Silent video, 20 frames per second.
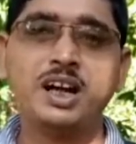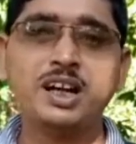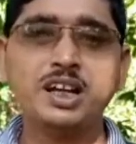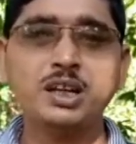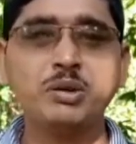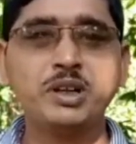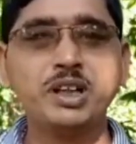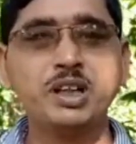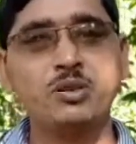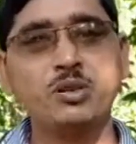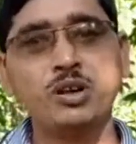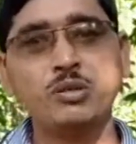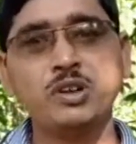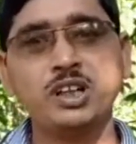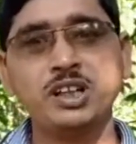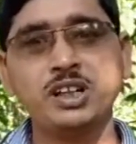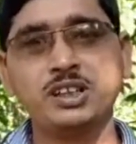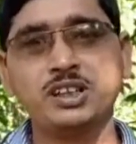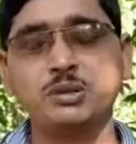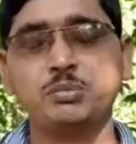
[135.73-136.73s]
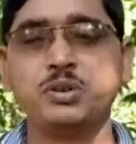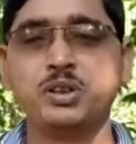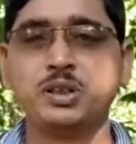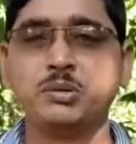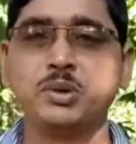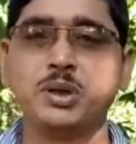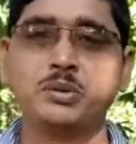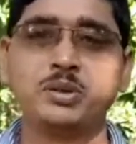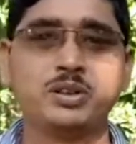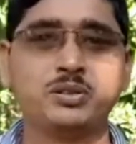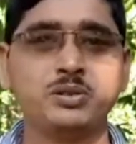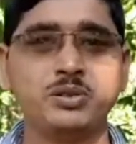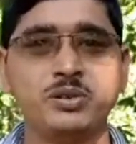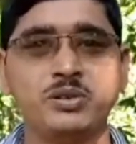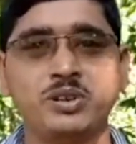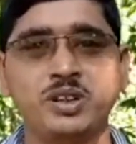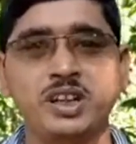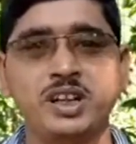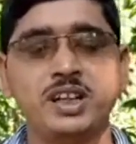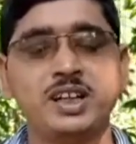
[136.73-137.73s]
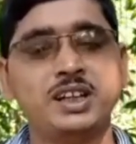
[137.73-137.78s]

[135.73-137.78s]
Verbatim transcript: একেবারে নর্মাল একটি ফোনে ব্যবহার করুন